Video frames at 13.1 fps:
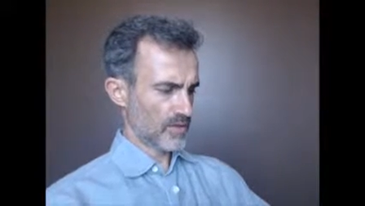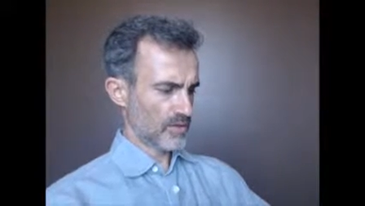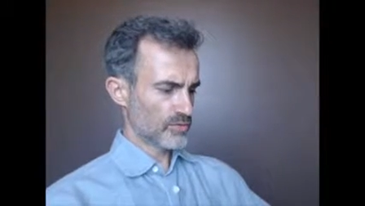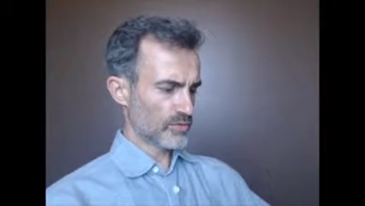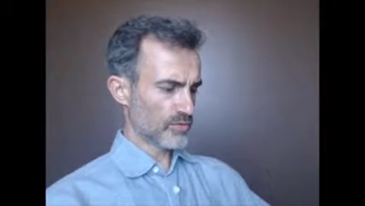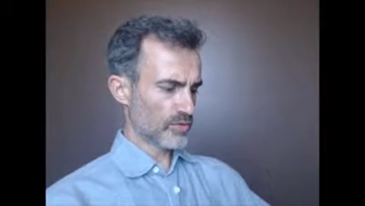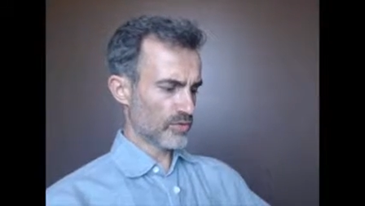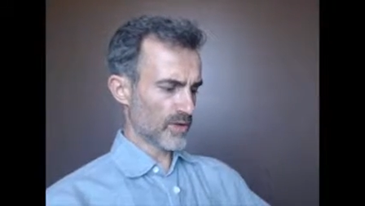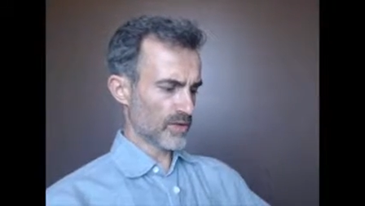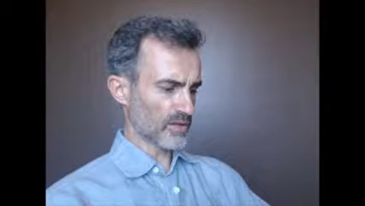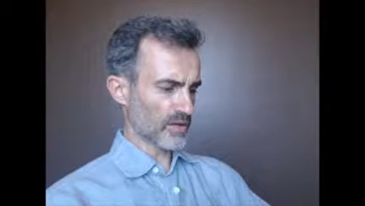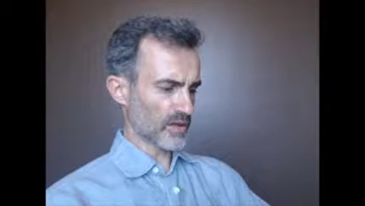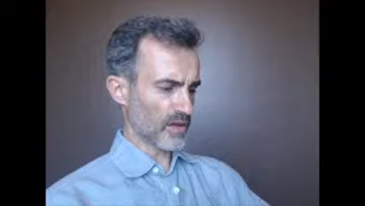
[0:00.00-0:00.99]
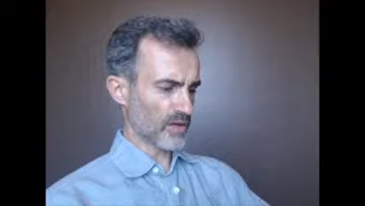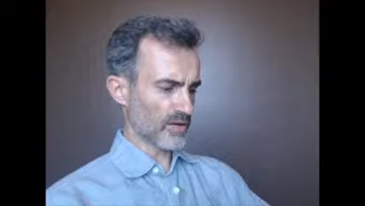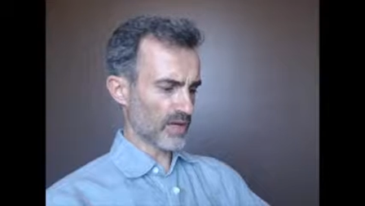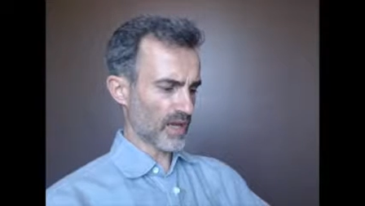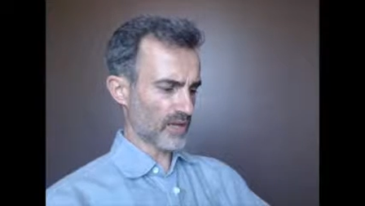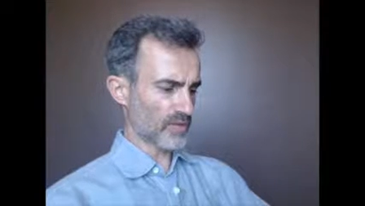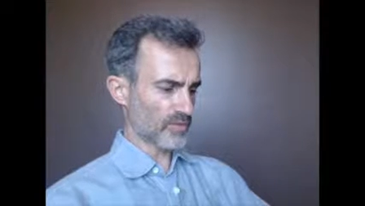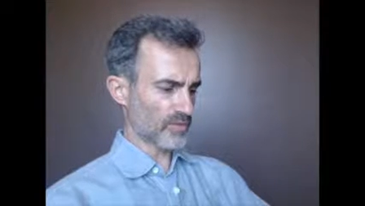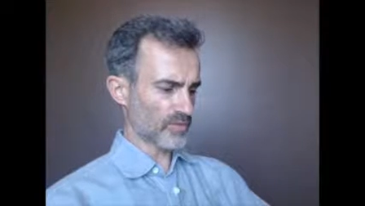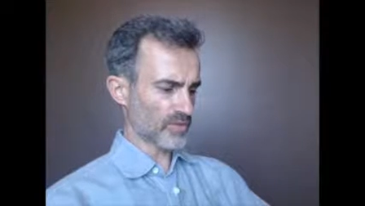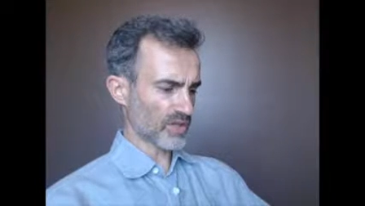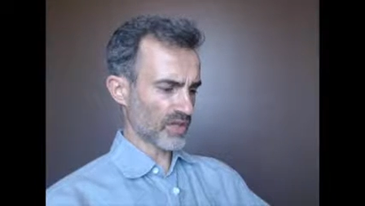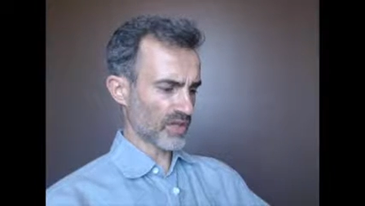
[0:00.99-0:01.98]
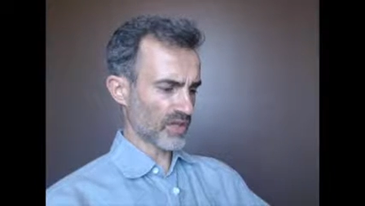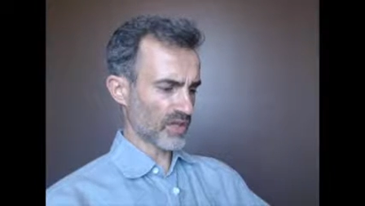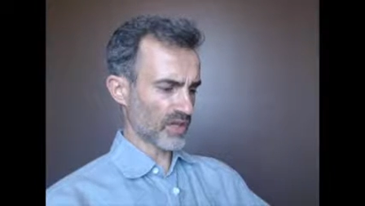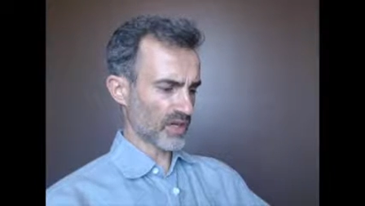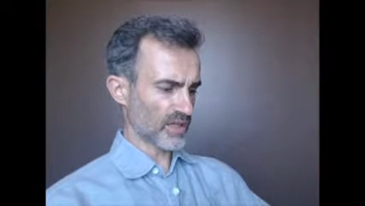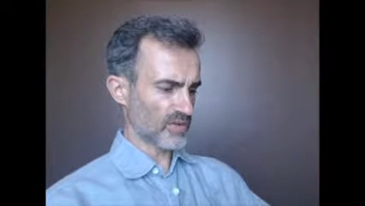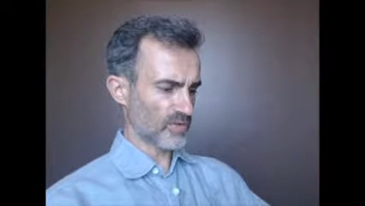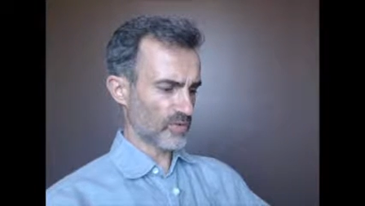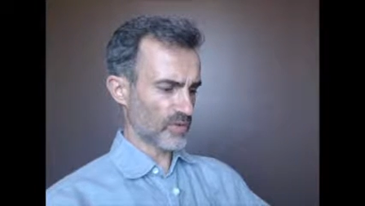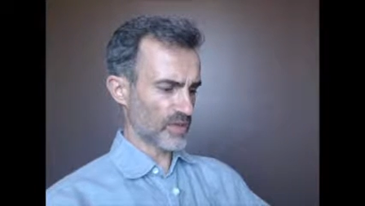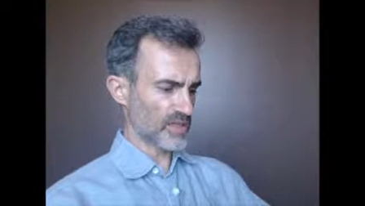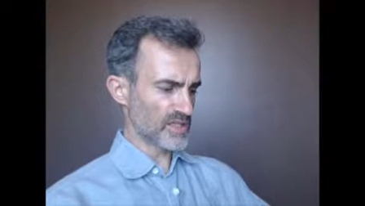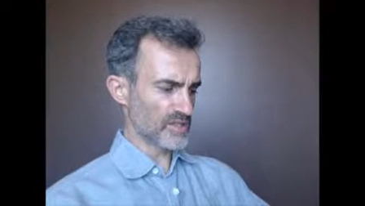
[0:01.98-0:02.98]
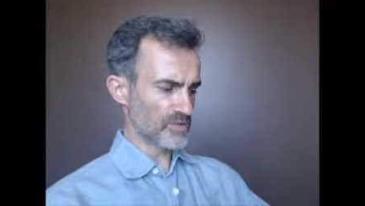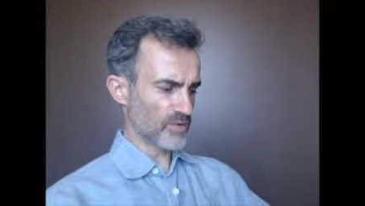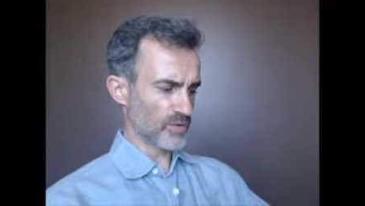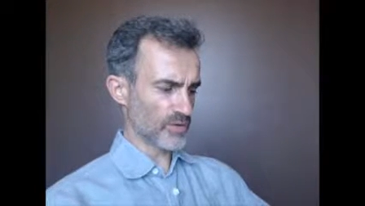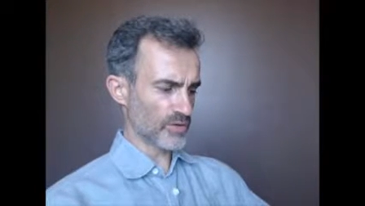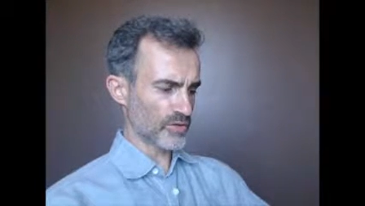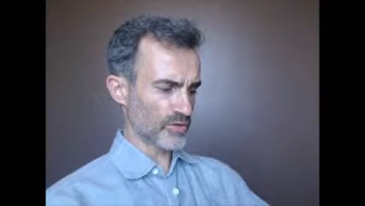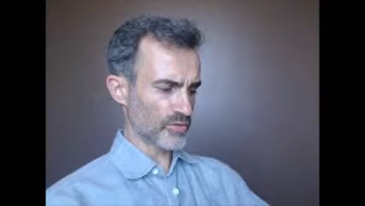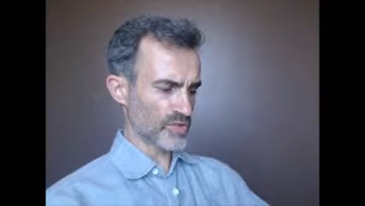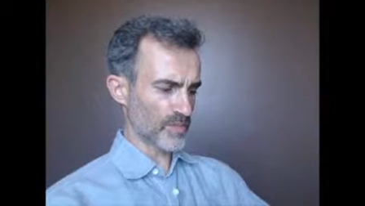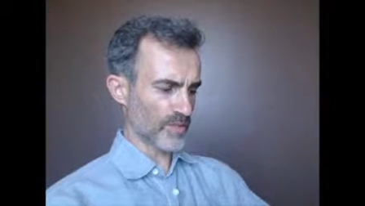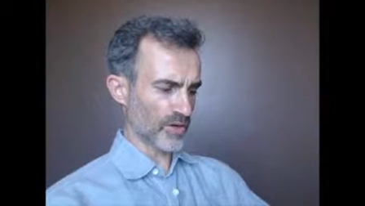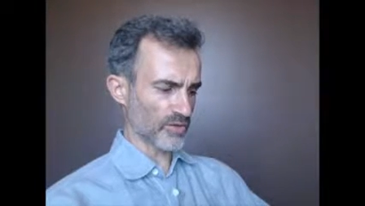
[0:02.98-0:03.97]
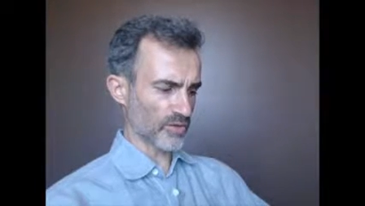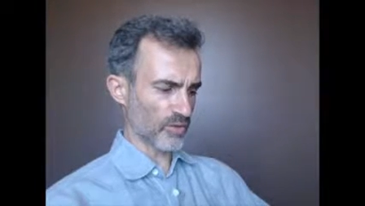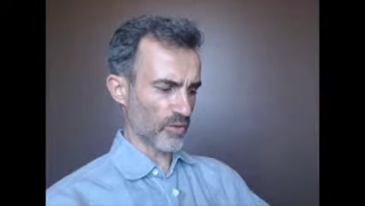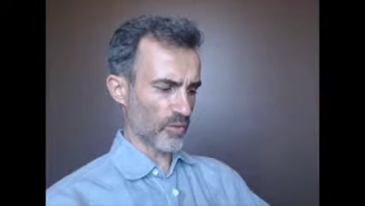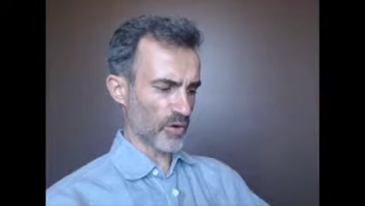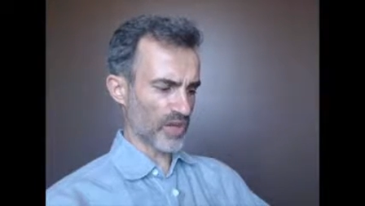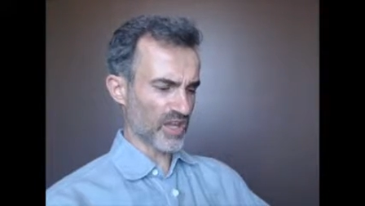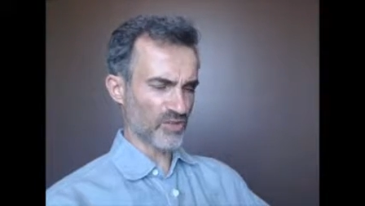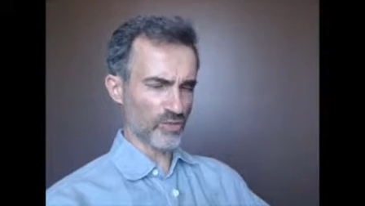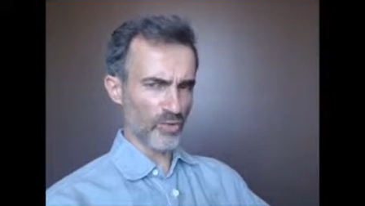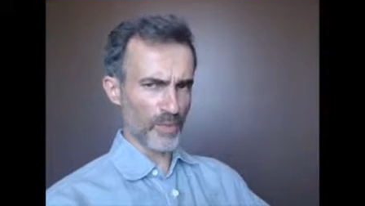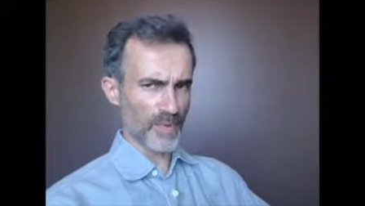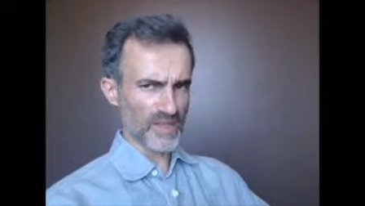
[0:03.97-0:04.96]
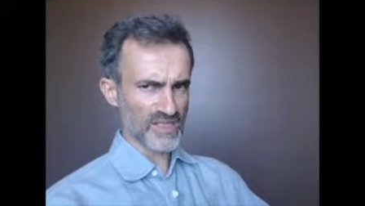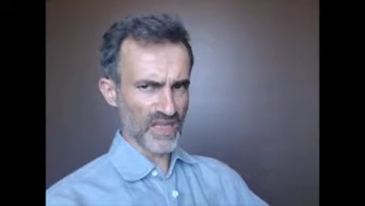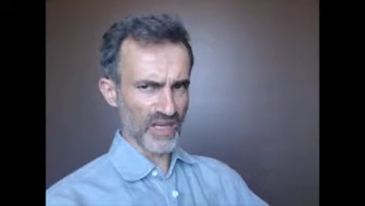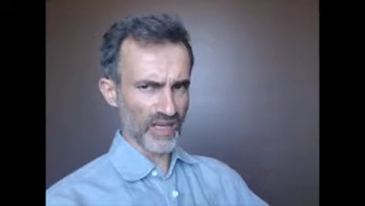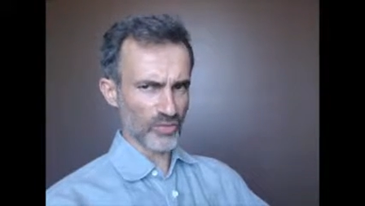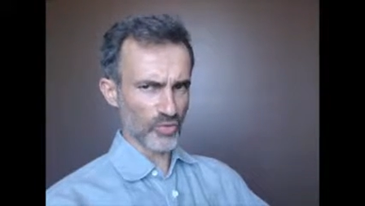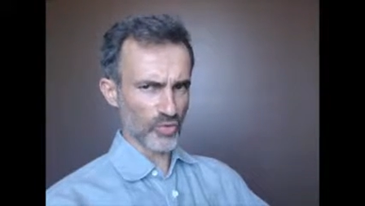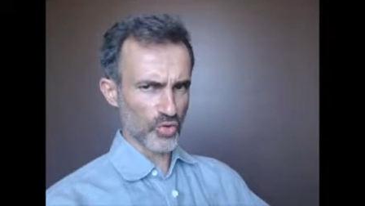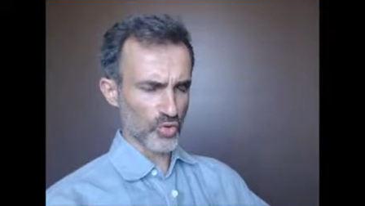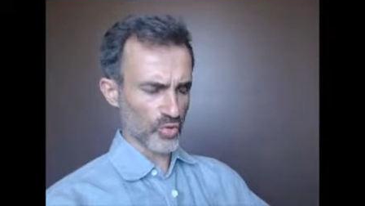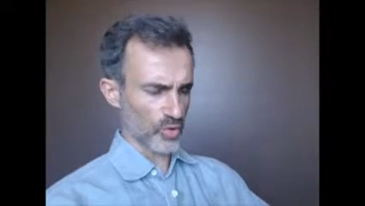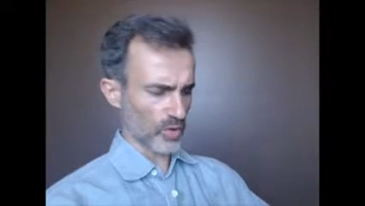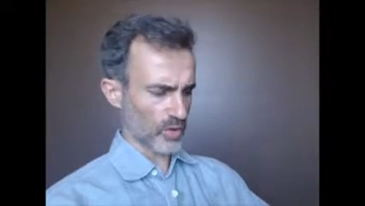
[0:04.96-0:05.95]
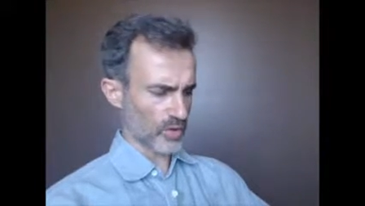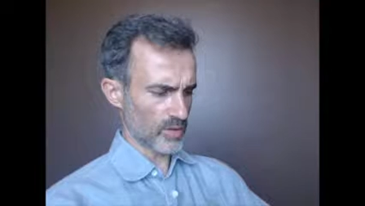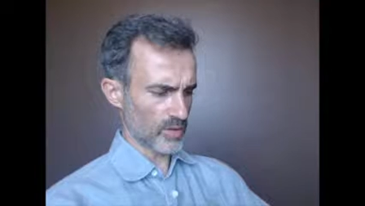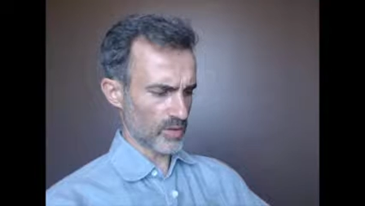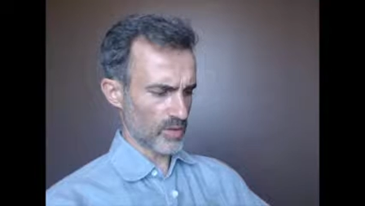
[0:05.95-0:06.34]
Tu te demandes en quelle contrée errait Ulysse au lieu de nous apprendre le moyen de ne pas errer toujours.